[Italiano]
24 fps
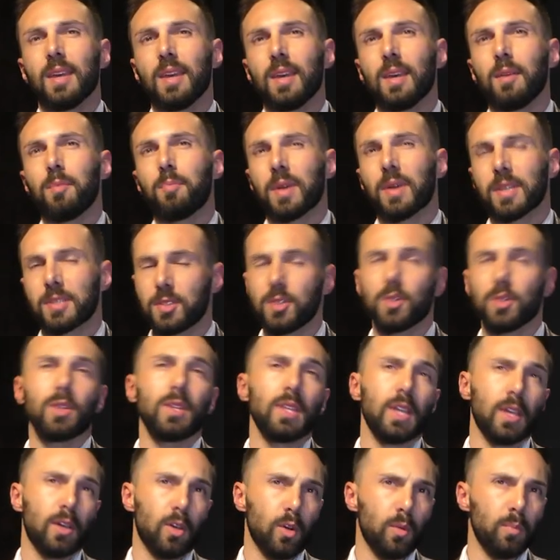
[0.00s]
eh,
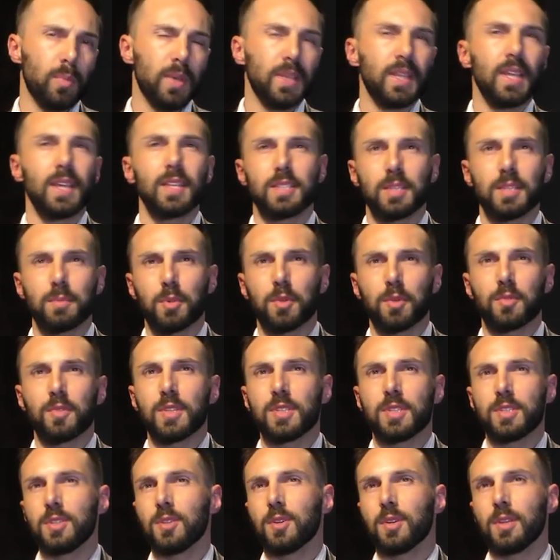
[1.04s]
passioni e competenze e
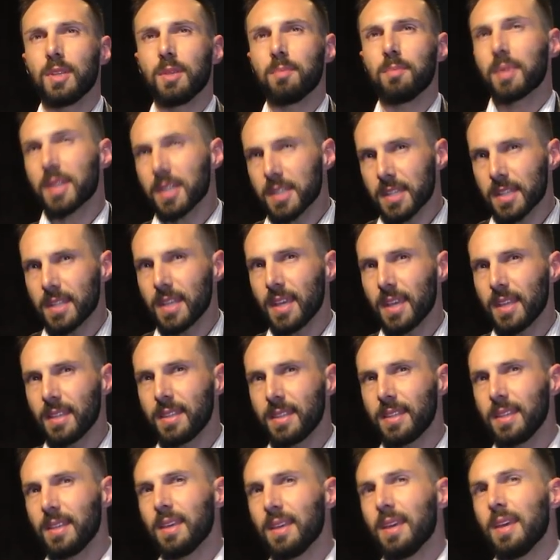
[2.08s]
professioni
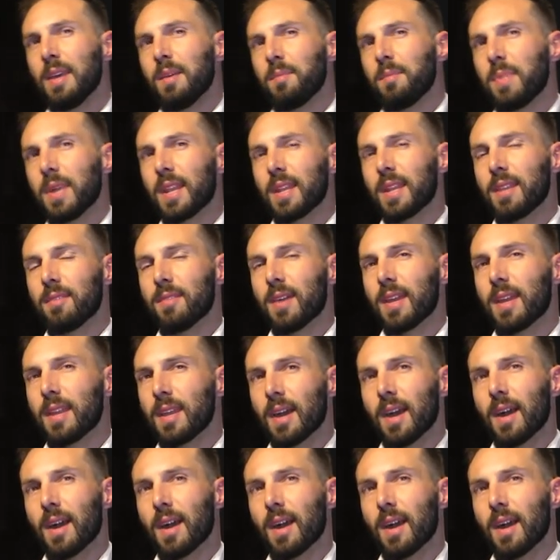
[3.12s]
precedenti per arrivare